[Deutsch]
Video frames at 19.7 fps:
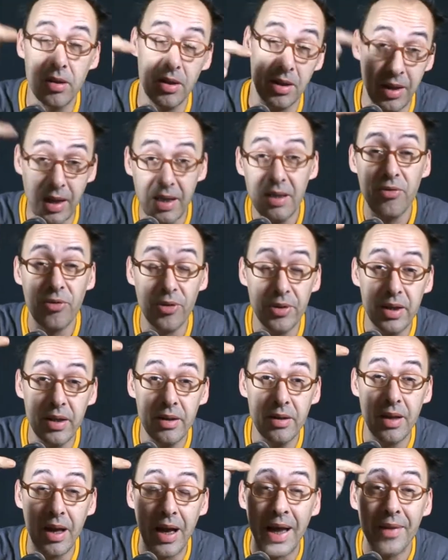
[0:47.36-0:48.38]
Ich rede von
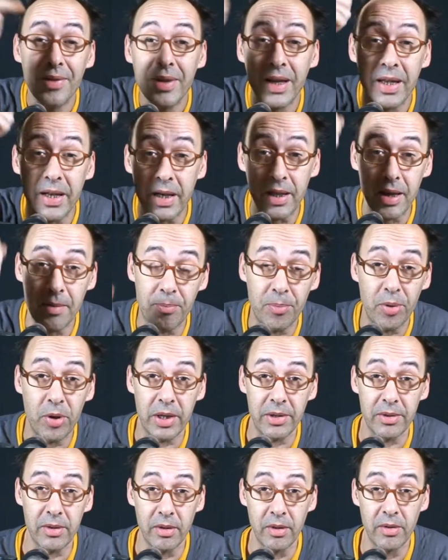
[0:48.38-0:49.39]
den anderen
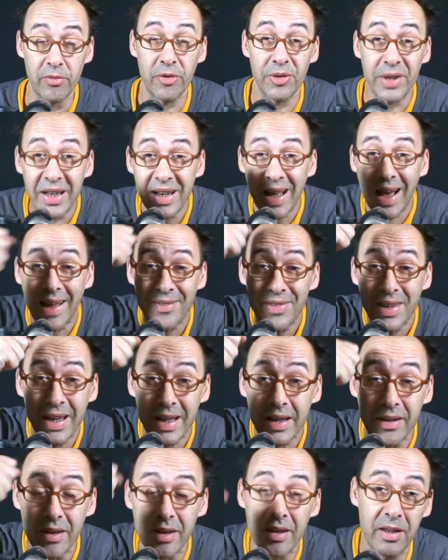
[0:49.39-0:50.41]
Empörten, von den
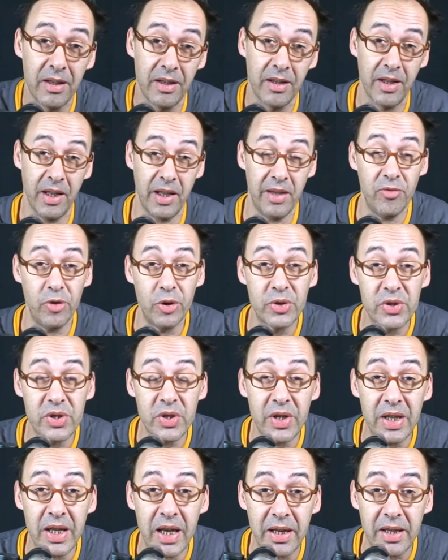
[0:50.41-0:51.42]
anderen
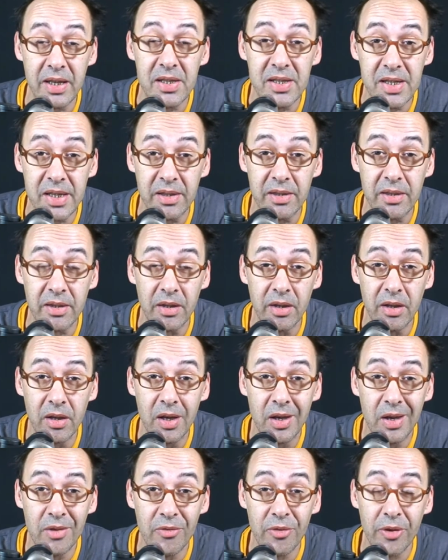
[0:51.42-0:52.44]
revolutionär Gesinnten,
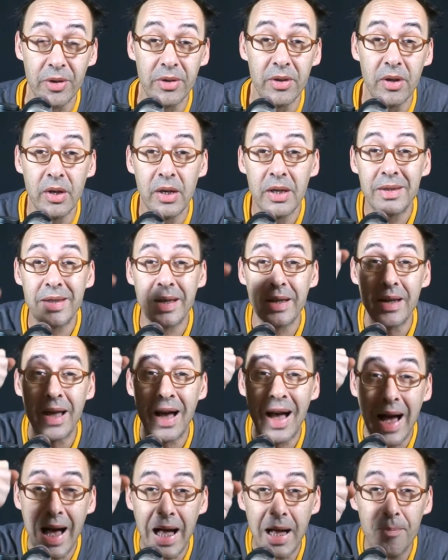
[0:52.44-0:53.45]
von den
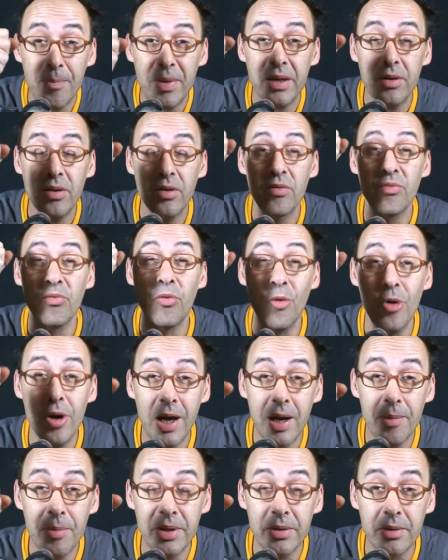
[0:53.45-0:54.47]
armen
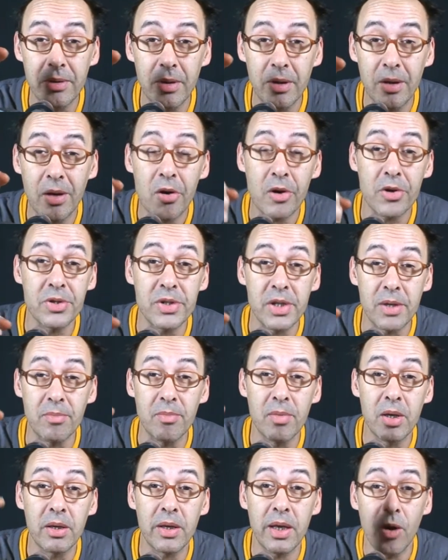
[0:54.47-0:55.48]
Wohlhabenden aus dem
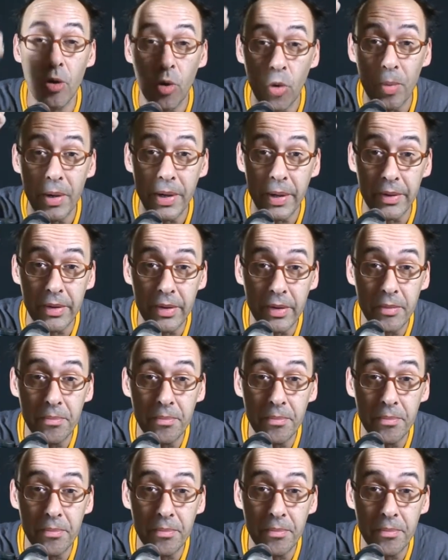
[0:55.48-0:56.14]
gehobenen